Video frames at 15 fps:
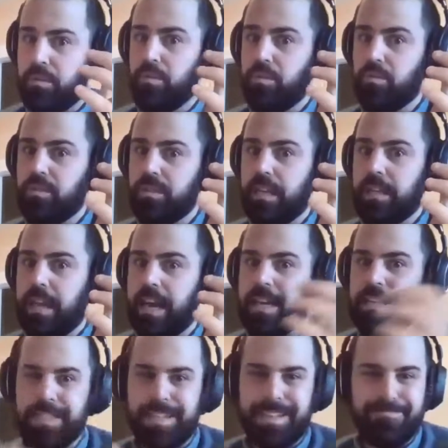soit tout aussi
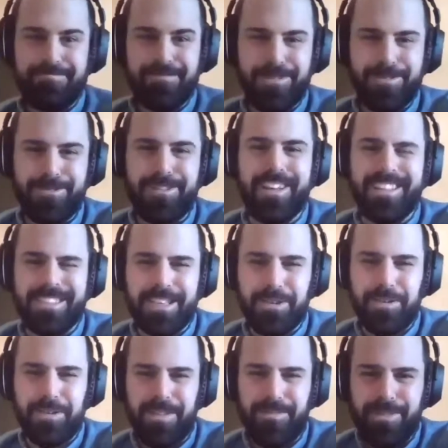intéressant que sur
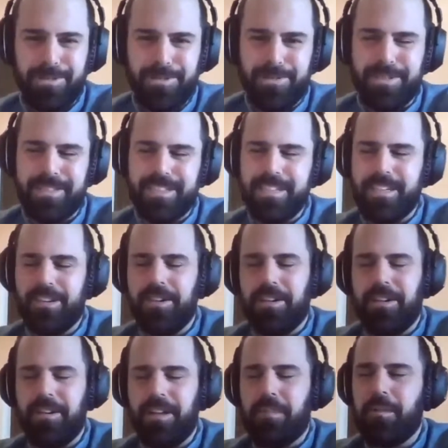l'ancienne qu'on avait utilisée euh,
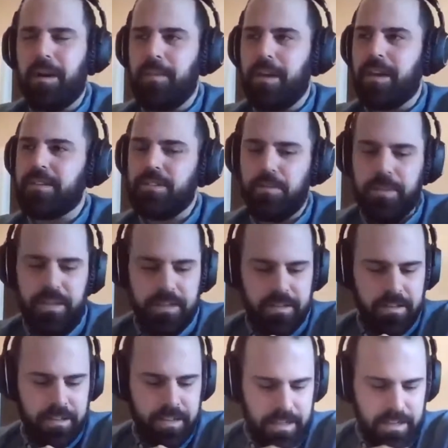la première
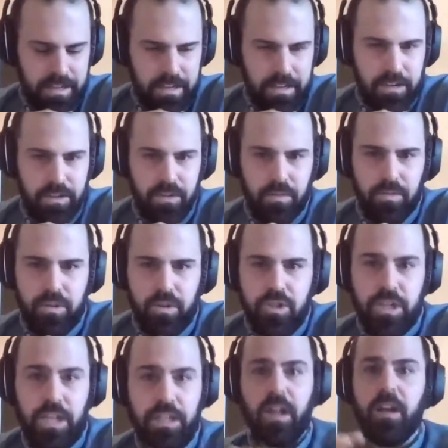semaine. Donc,
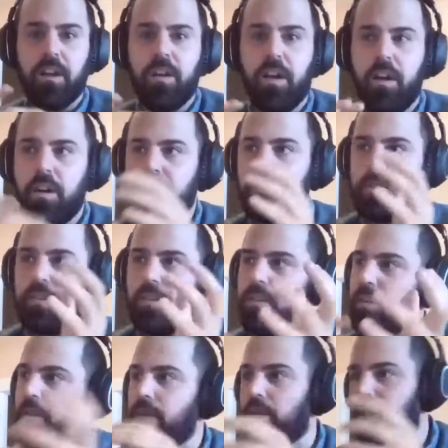j'attends encore
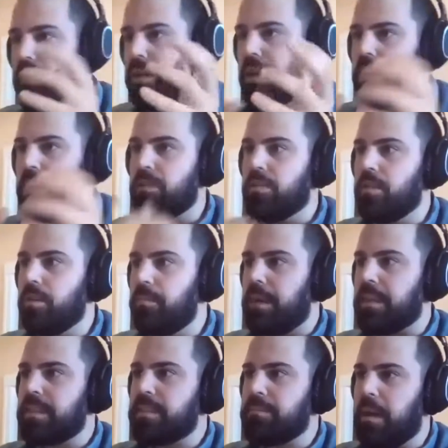que quelques
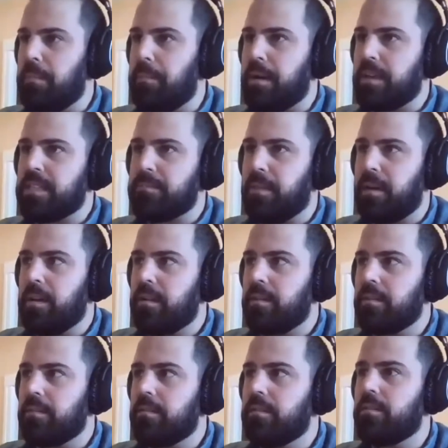participants, participantes
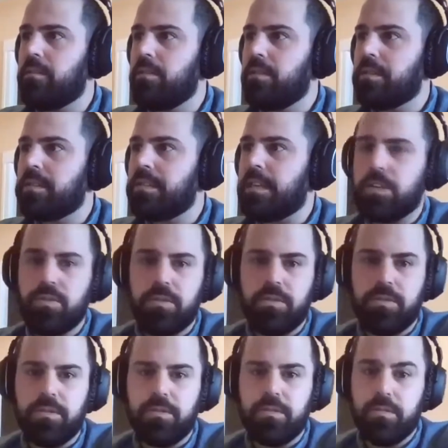s'ajoutent